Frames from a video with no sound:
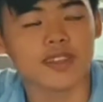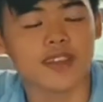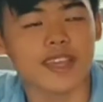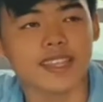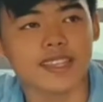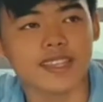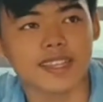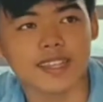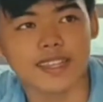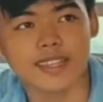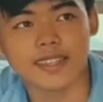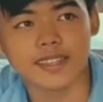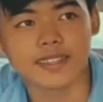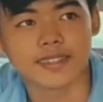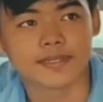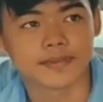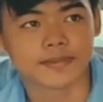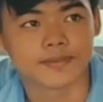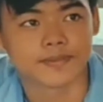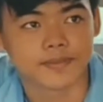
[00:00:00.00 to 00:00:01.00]
We'll try it
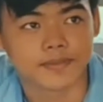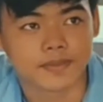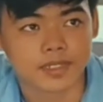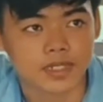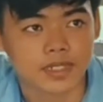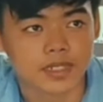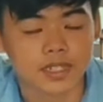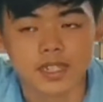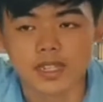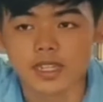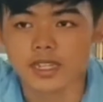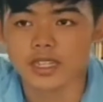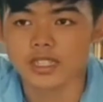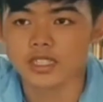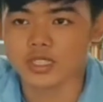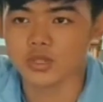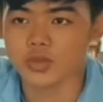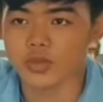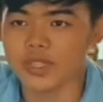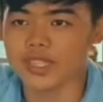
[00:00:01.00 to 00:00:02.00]
again.
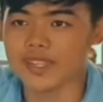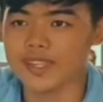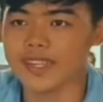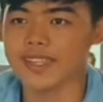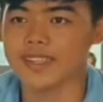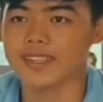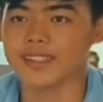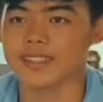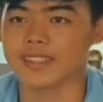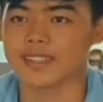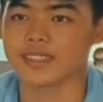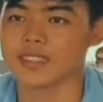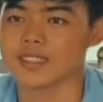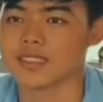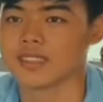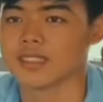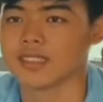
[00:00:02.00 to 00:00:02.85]
Let's do it again.